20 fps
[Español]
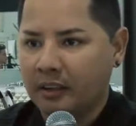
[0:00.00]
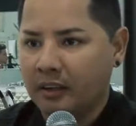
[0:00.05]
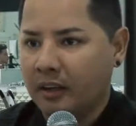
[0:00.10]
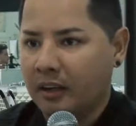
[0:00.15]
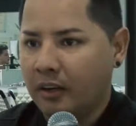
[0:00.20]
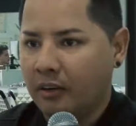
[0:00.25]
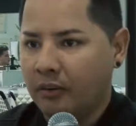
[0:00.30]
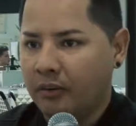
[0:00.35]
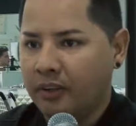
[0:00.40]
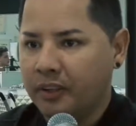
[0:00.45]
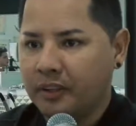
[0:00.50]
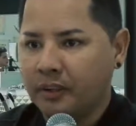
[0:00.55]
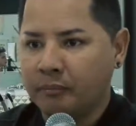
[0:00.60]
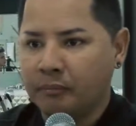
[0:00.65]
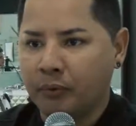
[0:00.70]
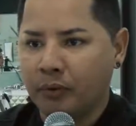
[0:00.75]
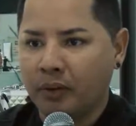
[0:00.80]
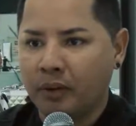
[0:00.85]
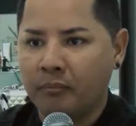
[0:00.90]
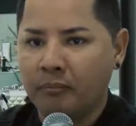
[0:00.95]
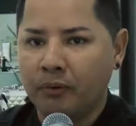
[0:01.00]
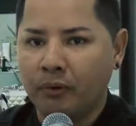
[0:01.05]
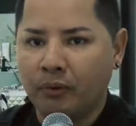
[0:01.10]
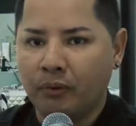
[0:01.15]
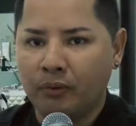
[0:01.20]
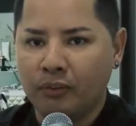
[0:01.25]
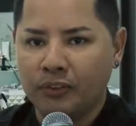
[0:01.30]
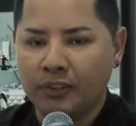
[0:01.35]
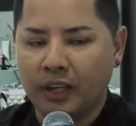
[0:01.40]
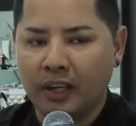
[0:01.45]
ahorita, por ejemplo,
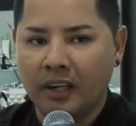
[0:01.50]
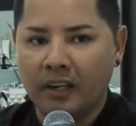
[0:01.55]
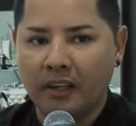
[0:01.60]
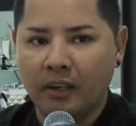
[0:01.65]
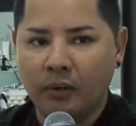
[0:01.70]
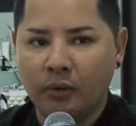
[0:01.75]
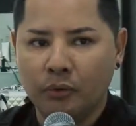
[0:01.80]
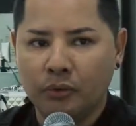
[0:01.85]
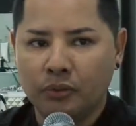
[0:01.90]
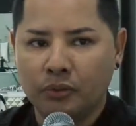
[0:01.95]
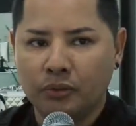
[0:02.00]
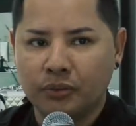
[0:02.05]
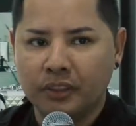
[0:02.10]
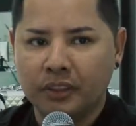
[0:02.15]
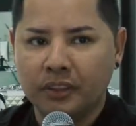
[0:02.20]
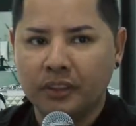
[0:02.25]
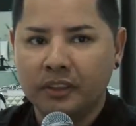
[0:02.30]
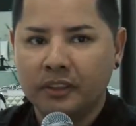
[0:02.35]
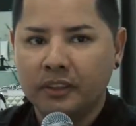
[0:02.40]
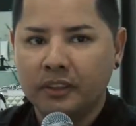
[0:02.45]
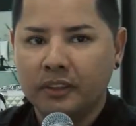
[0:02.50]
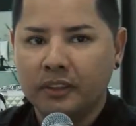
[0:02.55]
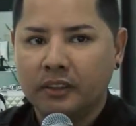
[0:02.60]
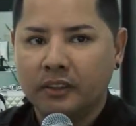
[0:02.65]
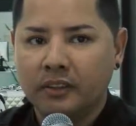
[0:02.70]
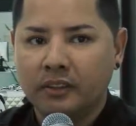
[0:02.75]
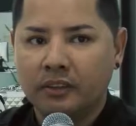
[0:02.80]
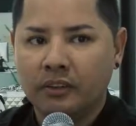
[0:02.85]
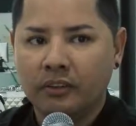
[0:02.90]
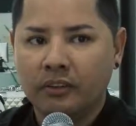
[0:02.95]
González Luxury,
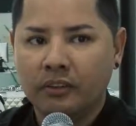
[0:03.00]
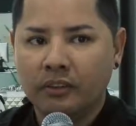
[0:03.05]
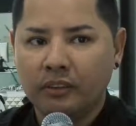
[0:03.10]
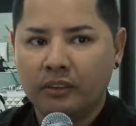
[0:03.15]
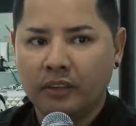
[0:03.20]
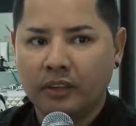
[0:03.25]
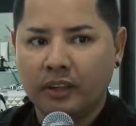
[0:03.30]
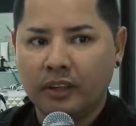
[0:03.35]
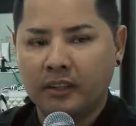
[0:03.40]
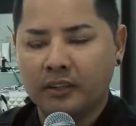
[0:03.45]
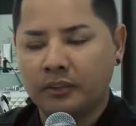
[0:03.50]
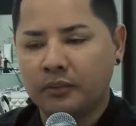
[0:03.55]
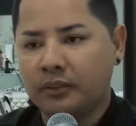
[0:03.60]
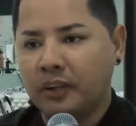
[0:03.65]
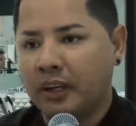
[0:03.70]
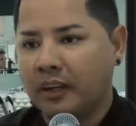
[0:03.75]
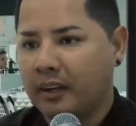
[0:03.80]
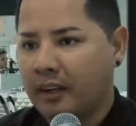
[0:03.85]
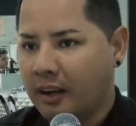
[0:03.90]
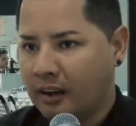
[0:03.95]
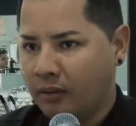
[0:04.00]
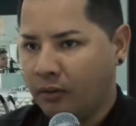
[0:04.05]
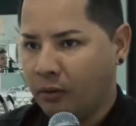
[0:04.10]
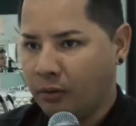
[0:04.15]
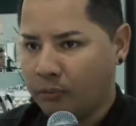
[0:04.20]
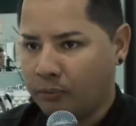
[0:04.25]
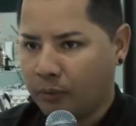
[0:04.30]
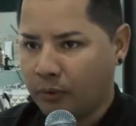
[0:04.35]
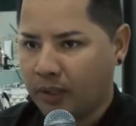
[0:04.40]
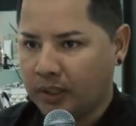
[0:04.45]
¿no? Que es una gran
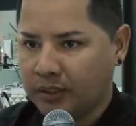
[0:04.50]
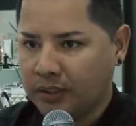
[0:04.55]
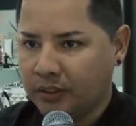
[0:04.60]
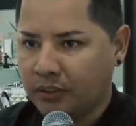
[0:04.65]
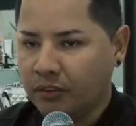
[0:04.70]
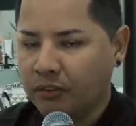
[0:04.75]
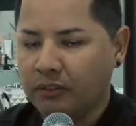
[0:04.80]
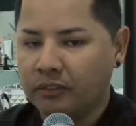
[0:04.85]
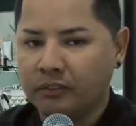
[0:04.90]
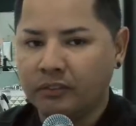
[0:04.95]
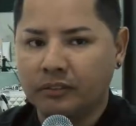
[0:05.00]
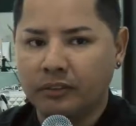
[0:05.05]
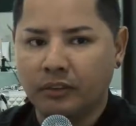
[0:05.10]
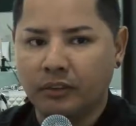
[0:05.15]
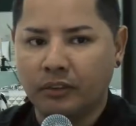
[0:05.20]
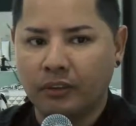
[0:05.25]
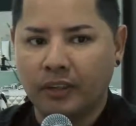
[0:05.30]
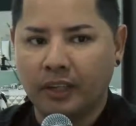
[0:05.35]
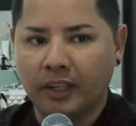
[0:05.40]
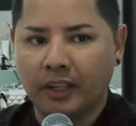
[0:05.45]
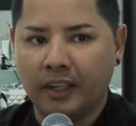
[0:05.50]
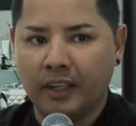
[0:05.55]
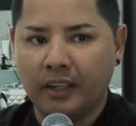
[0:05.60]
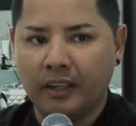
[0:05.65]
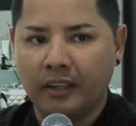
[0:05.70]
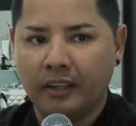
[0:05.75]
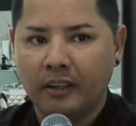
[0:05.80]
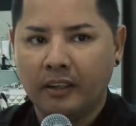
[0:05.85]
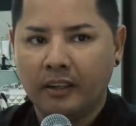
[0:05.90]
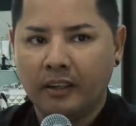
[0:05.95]
corporación donde
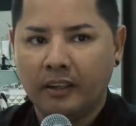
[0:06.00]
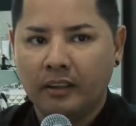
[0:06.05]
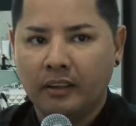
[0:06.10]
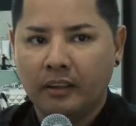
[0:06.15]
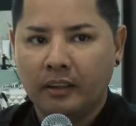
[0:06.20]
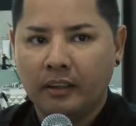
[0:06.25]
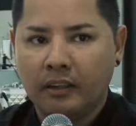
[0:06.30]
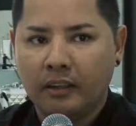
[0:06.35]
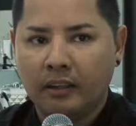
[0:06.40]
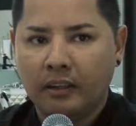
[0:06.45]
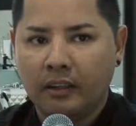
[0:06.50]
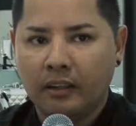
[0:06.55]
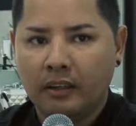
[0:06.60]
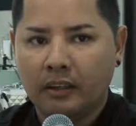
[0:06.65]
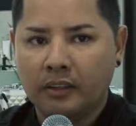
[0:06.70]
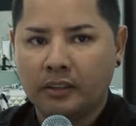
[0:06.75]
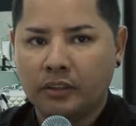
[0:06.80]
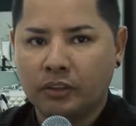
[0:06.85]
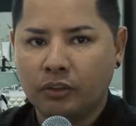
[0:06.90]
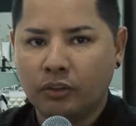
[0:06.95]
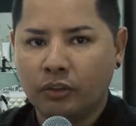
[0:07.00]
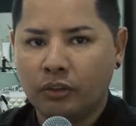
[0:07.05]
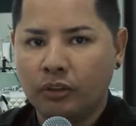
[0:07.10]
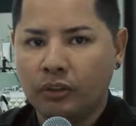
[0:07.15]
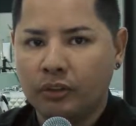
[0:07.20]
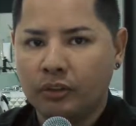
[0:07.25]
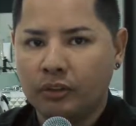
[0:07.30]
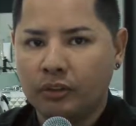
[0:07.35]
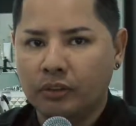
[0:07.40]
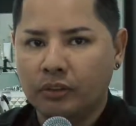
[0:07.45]

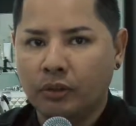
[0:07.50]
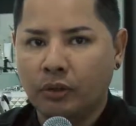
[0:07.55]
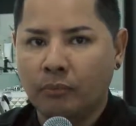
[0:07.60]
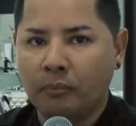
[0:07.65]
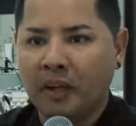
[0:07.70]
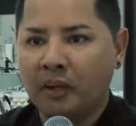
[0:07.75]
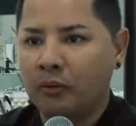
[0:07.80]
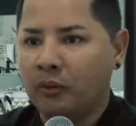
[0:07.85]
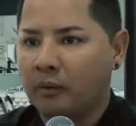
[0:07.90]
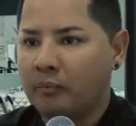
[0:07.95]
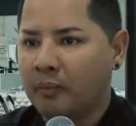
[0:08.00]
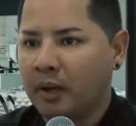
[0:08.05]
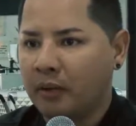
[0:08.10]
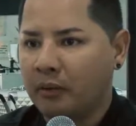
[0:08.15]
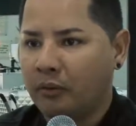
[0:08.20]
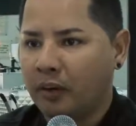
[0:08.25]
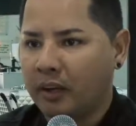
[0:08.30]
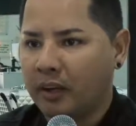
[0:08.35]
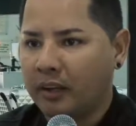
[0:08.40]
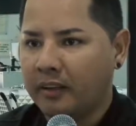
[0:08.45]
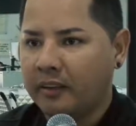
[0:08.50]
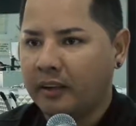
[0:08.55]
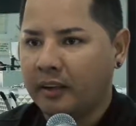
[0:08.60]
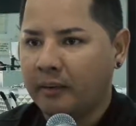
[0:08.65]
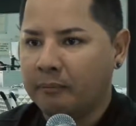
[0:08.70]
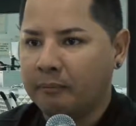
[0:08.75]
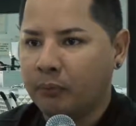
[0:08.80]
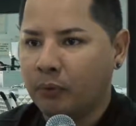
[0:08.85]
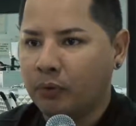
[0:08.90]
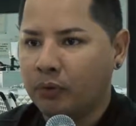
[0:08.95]
estoy tomando el mando acá en
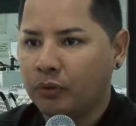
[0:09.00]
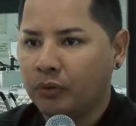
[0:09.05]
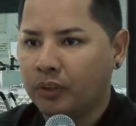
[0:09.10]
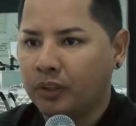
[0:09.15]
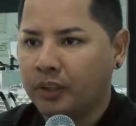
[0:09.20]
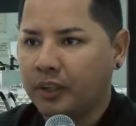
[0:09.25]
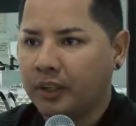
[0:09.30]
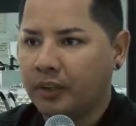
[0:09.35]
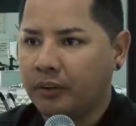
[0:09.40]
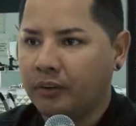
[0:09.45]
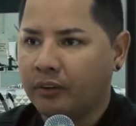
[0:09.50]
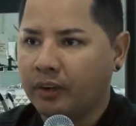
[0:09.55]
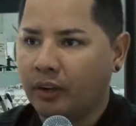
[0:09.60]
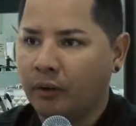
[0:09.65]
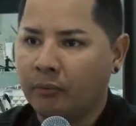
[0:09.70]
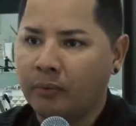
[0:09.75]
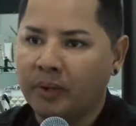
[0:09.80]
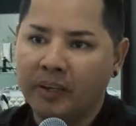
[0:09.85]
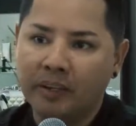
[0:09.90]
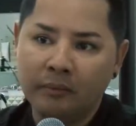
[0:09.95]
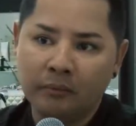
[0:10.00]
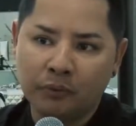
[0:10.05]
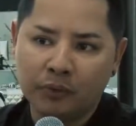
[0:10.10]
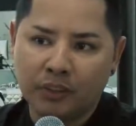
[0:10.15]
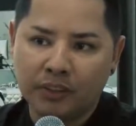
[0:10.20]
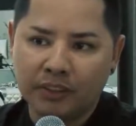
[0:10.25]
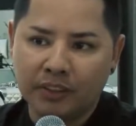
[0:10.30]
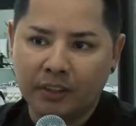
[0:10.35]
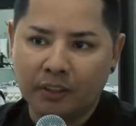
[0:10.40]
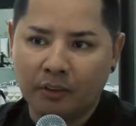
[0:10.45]
Tarapoto y creo que lo venimos
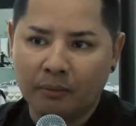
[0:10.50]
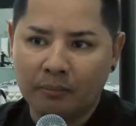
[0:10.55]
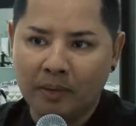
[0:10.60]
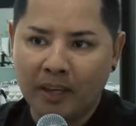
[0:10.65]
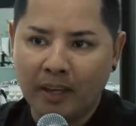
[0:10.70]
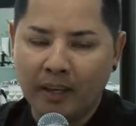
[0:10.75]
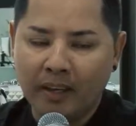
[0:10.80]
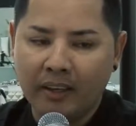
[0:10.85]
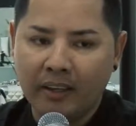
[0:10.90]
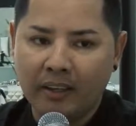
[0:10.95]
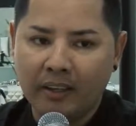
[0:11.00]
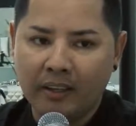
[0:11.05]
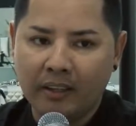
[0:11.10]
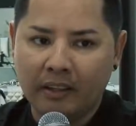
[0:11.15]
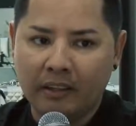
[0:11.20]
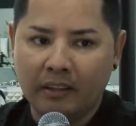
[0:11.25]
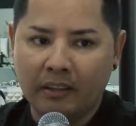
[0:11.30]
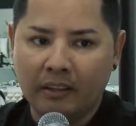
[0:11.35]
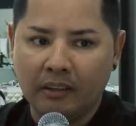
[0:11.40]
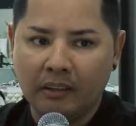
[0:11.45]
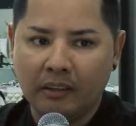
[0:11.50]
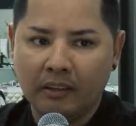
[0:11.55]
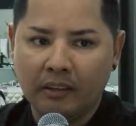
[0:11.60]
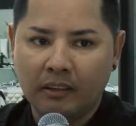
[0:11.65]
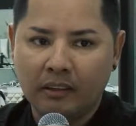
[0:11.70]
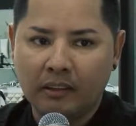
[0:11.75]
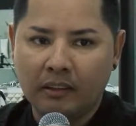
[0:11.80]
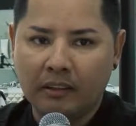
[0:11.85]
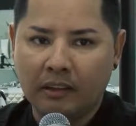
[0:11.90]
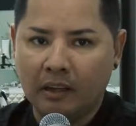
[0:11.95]
haciendo bien y,
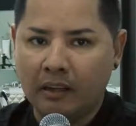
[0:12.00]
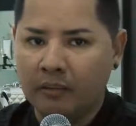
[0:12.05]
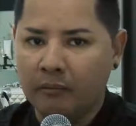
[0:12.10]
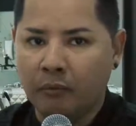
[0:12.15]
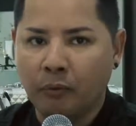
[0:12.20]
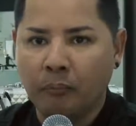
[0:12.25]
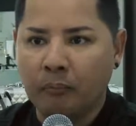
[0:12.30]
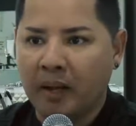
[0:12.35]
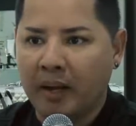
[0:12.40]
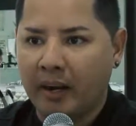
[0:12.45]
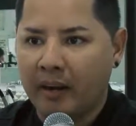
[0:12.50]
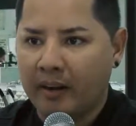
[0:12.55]
tenemos para